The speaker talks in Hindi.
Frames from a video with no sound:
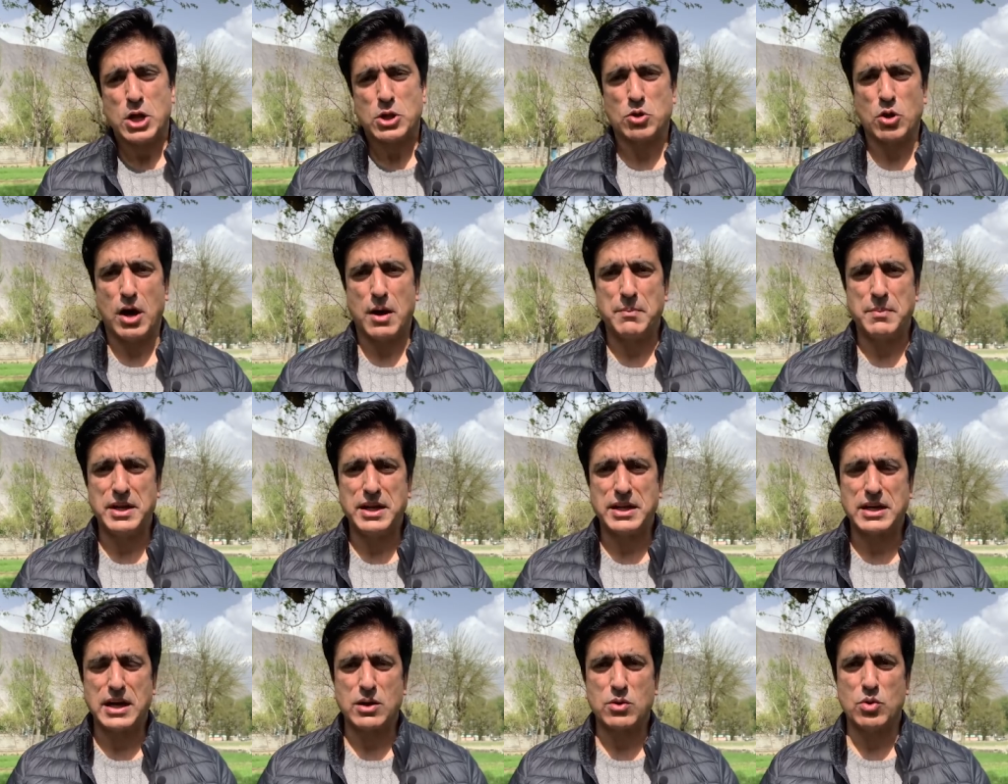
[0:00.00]
तो
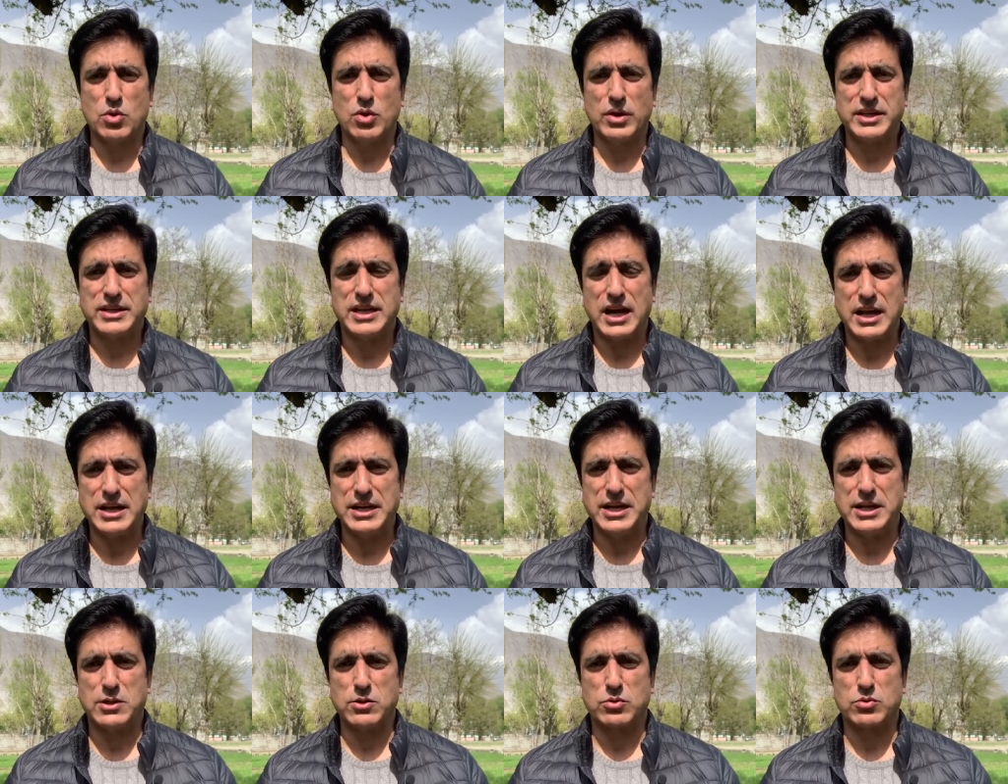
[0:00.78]
अमरीका को या
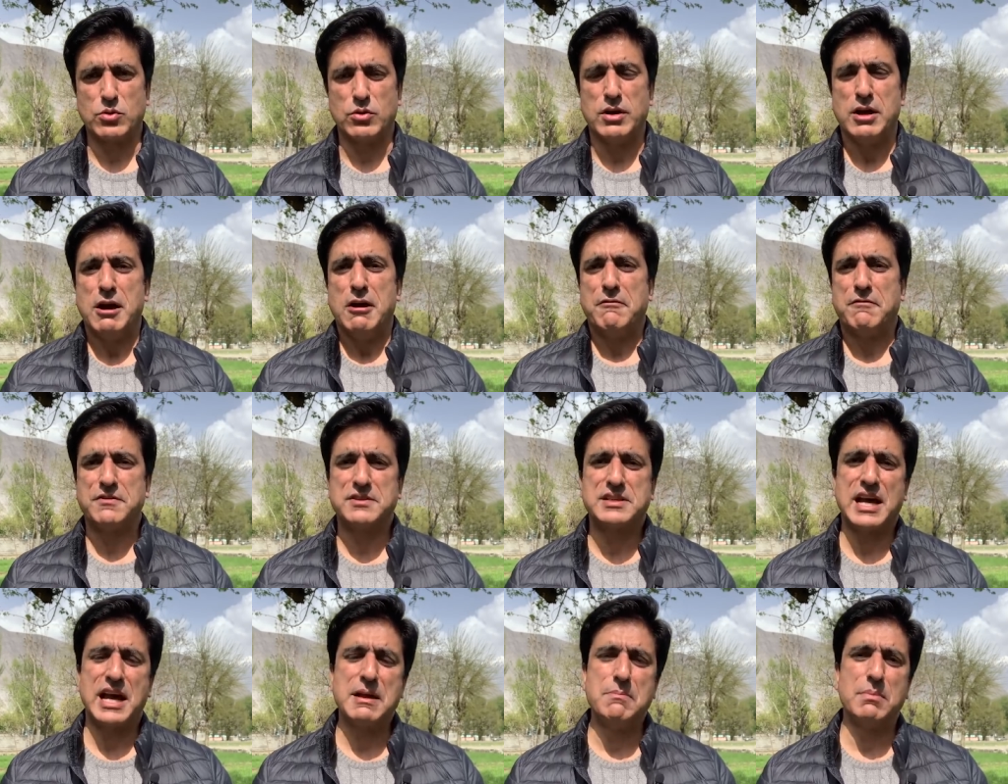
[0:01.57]
नेटो को
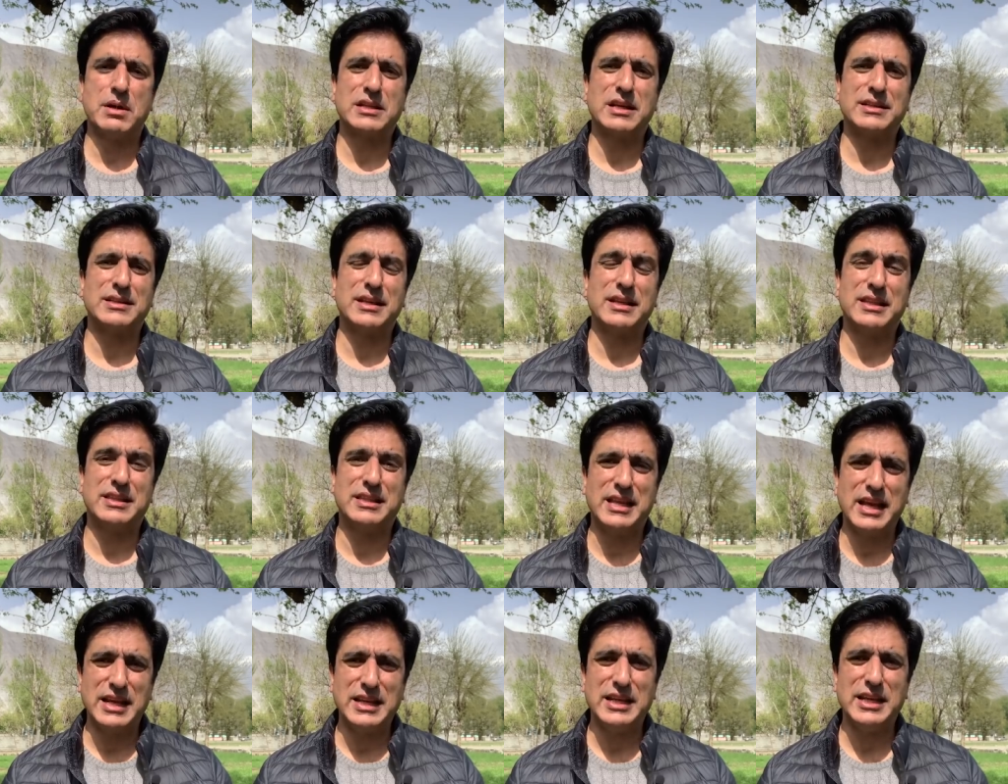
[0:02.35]
फ़जाई मदद
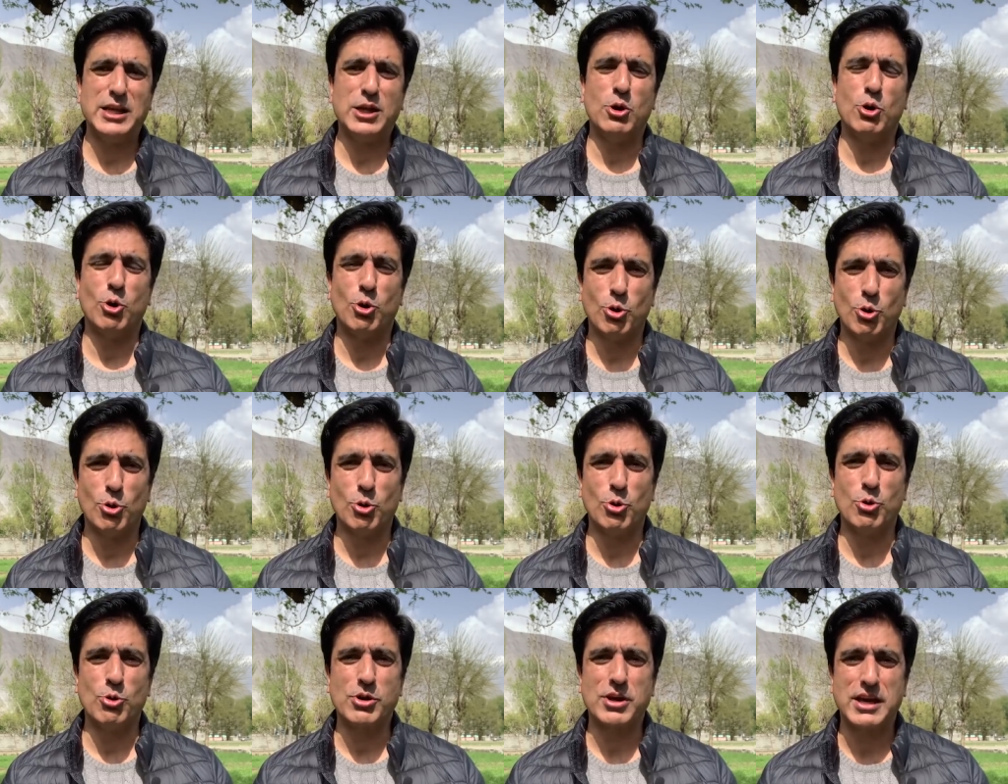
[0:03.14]
देनी
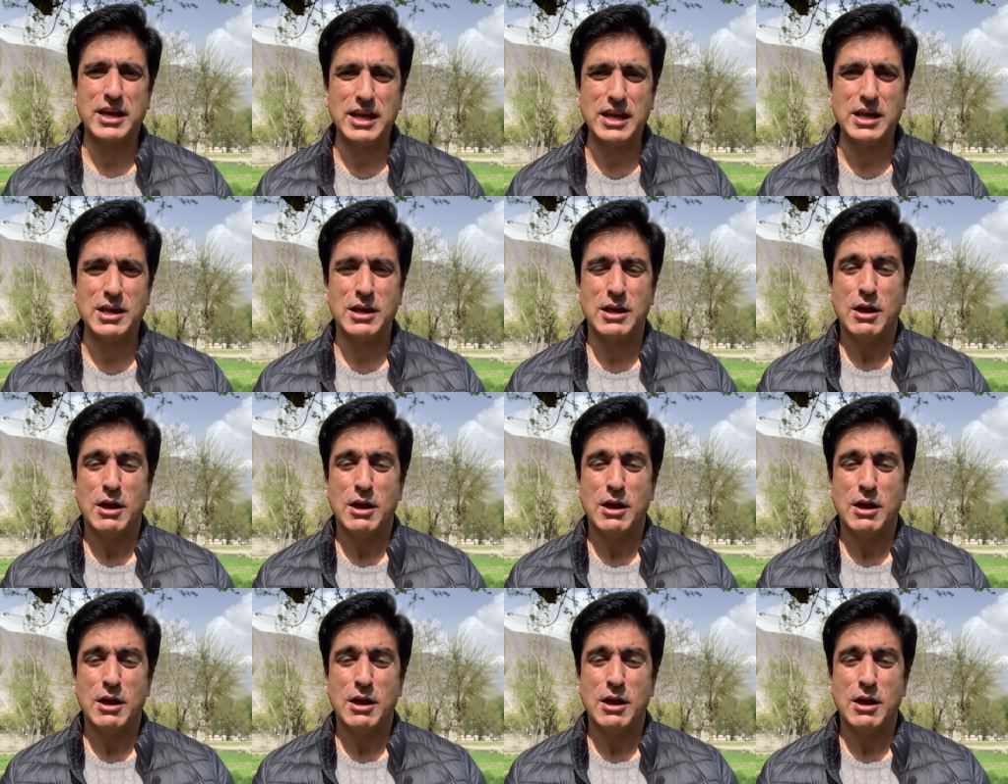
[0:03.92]
होगी